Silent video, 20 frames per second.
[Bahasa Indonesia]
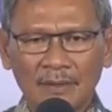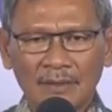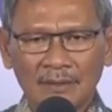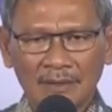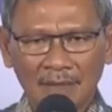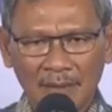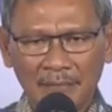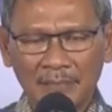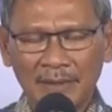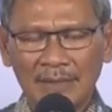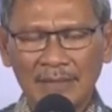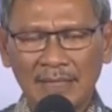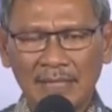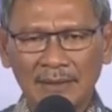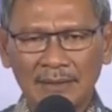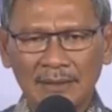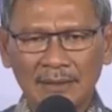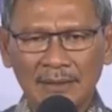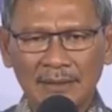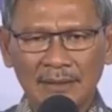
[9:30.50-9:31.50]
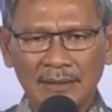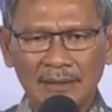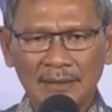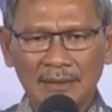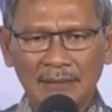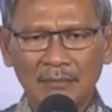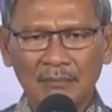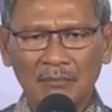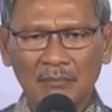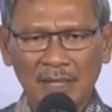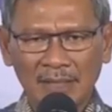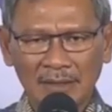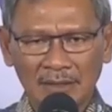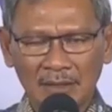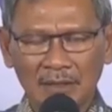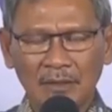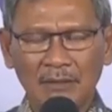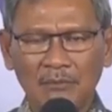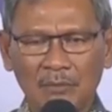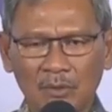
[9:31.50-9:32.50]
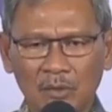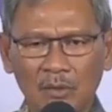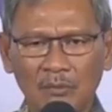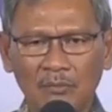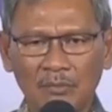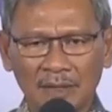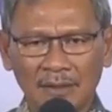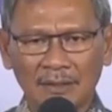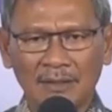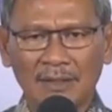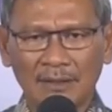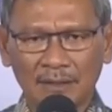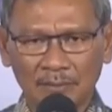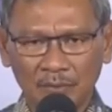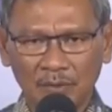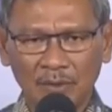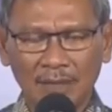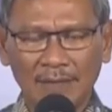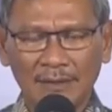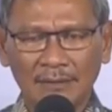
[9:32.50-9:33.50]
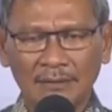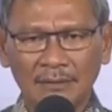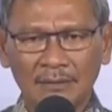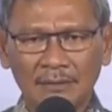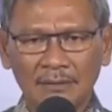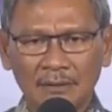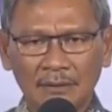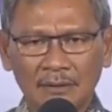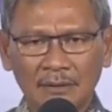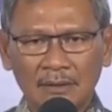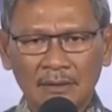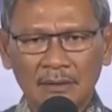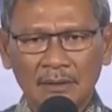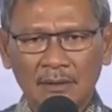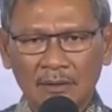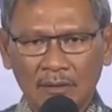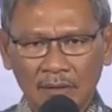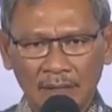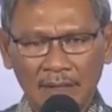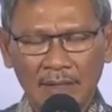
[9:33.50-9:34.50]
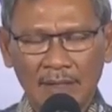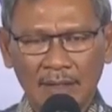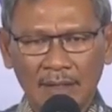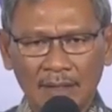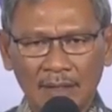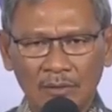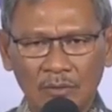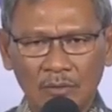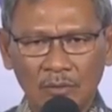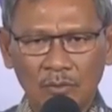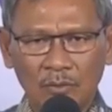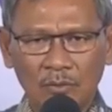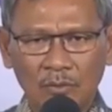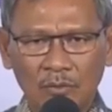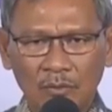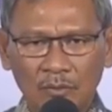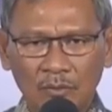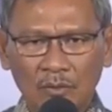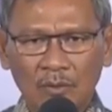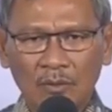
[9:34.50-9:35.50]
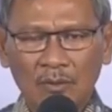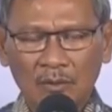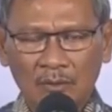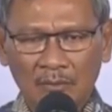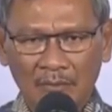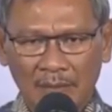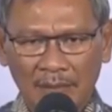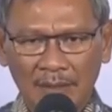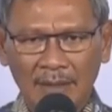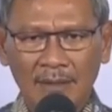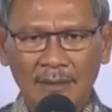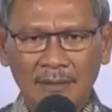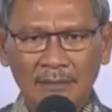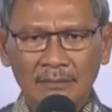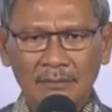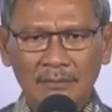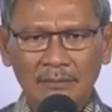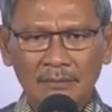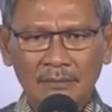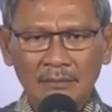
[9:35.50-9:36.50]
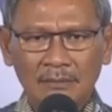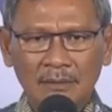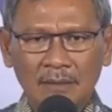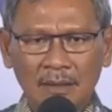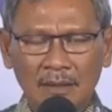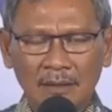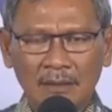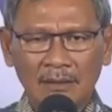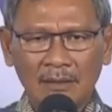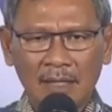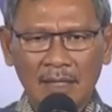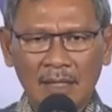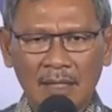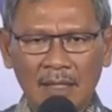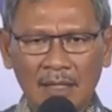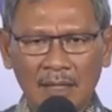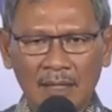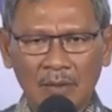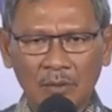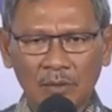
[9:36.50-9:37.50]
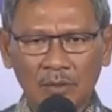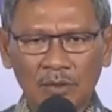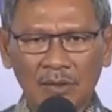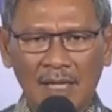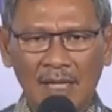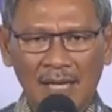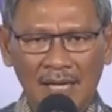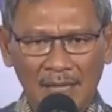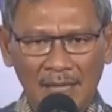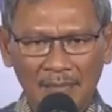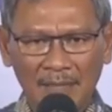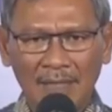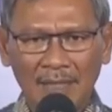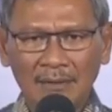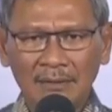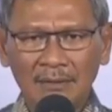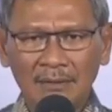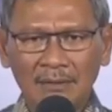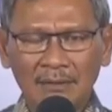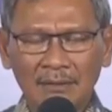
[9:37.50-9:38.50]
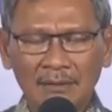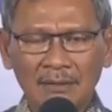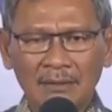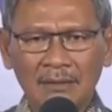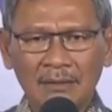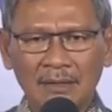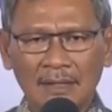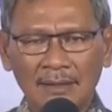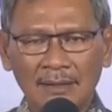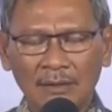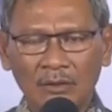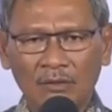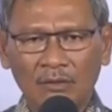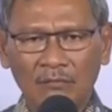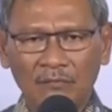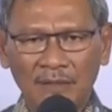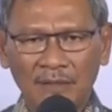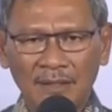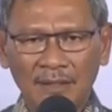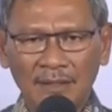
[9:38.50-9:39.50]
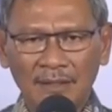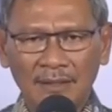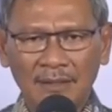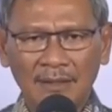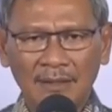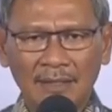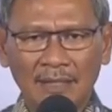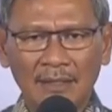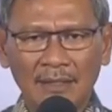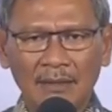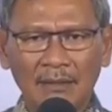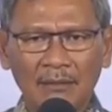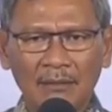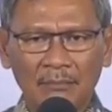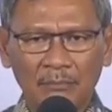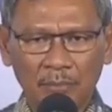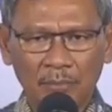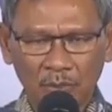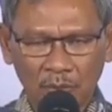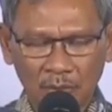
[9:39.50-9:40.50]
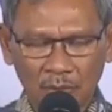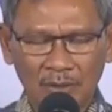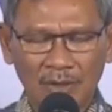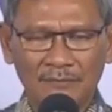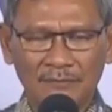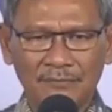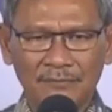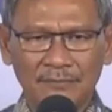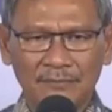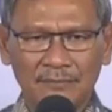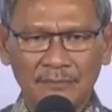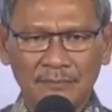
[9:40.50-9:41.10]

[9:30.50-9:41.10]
sampai saat ini masih belum kita temukan. Oleh karena itu, mari kita harus aman dari COVID dan produktif.